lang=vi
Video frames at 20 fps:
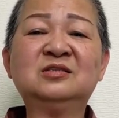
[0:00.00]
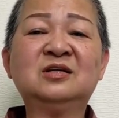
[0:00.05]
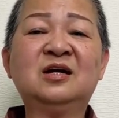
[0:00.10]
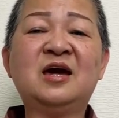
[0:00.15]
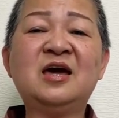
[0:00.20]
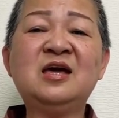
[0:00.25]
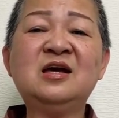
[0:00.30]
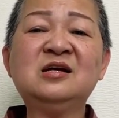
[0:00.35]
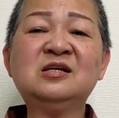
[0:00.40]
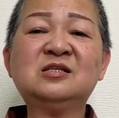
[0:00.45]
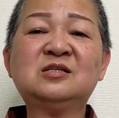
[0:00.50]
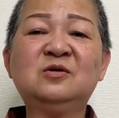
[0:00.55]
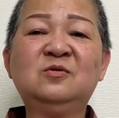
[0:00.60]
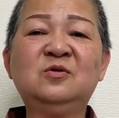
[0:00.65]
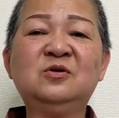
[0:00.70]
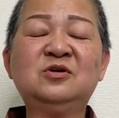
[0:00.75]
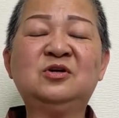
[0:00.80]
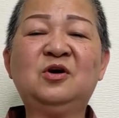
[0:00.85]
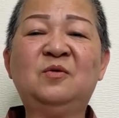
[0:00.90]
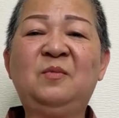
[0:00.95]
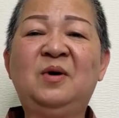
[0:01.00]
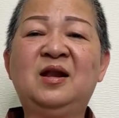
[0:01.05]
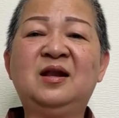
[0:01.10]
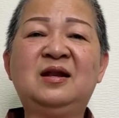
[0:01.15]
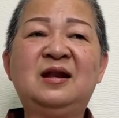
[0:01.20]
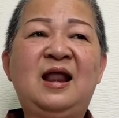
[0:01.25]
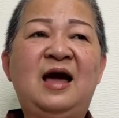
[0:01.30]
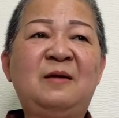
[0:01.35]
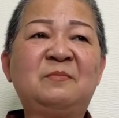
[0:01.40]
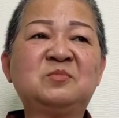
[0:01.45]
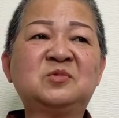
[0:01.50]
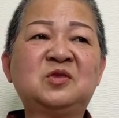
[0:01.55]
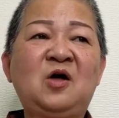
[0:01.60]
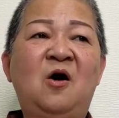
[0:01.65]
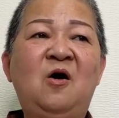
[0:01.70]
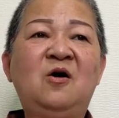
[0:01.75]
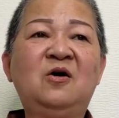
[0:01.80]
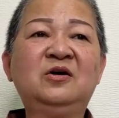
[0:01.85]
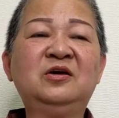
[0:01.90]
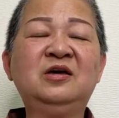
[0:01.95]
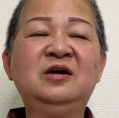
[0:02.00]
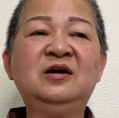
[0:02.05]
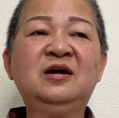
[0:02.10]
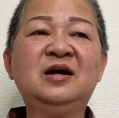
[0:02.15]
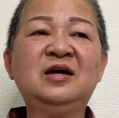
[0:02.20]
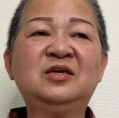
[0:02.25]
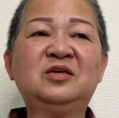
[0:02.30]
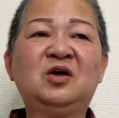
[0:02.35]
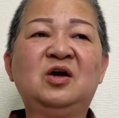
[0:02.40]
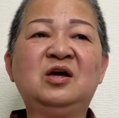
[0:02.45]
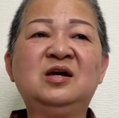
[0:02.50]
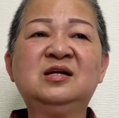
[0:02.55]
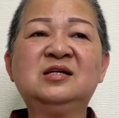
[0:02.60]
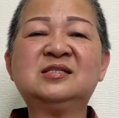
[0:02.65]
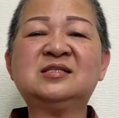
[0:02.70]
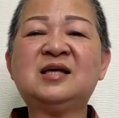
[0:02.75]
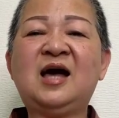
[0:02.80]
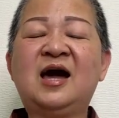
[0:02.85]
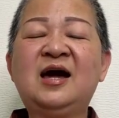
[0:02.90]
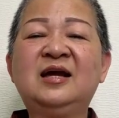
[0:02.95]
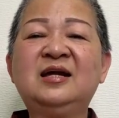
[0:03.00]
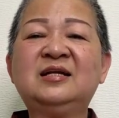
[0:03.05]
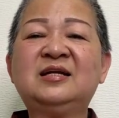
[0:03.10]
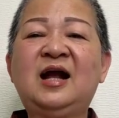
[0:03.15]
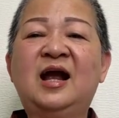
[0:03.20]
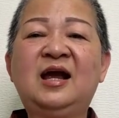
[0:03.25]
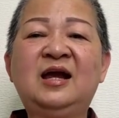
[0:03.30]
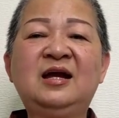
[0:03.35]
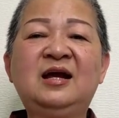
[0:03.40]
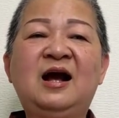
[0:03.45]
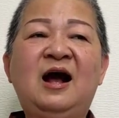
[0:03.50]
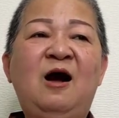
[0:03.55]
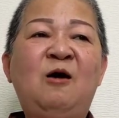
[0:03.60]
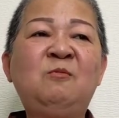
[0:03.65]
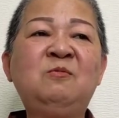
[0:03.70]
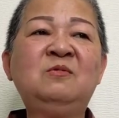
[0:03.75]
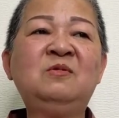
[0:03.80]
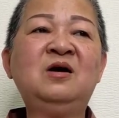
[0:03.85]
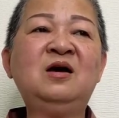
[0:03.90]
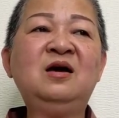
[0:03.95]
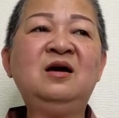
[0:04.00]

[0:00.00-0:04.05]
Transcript: khiến xui cho mình làm toàn những cái chuyện sai trái không